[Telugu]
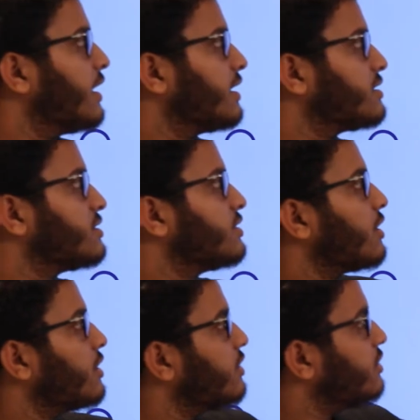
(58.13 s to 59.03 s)
నెక్స్ట్
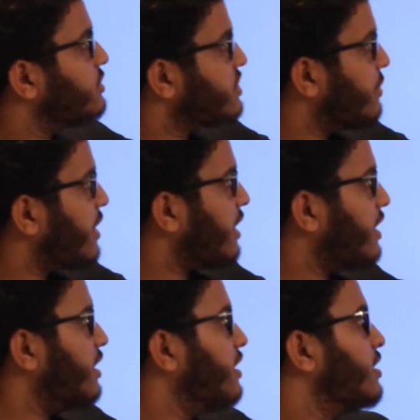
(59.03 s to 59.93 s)
రెండవది
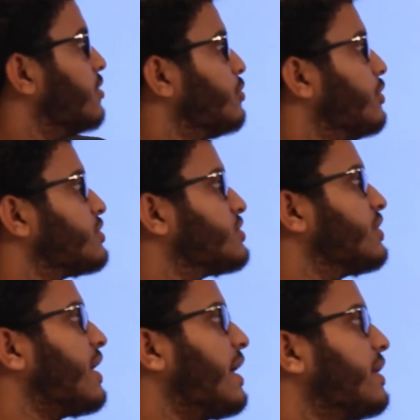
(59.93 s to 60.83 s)
వచ్చేపాటికి పోస్ట్
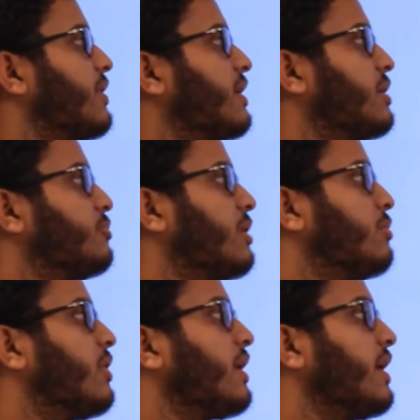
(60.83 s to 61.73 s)
గ్రాడ్యుయేట్
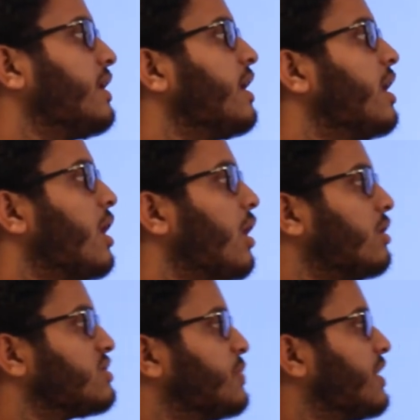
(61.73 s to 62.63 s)
డిప్లొమా ఇన్
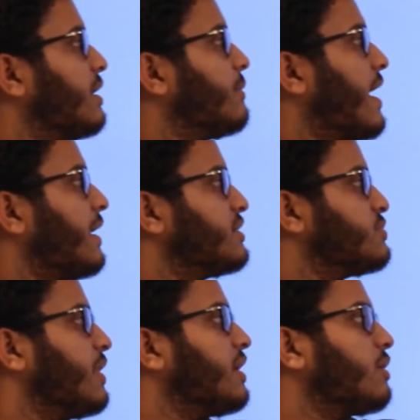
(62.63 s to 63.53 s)
హాస్పిటల్
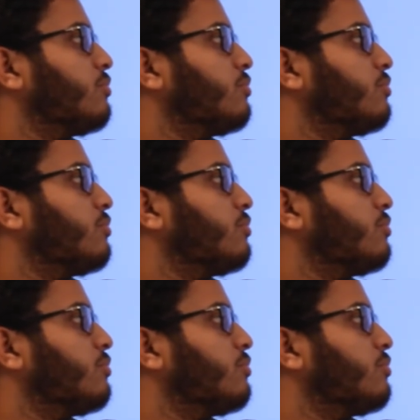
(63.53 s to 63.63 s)
మేనేజ్మెంట్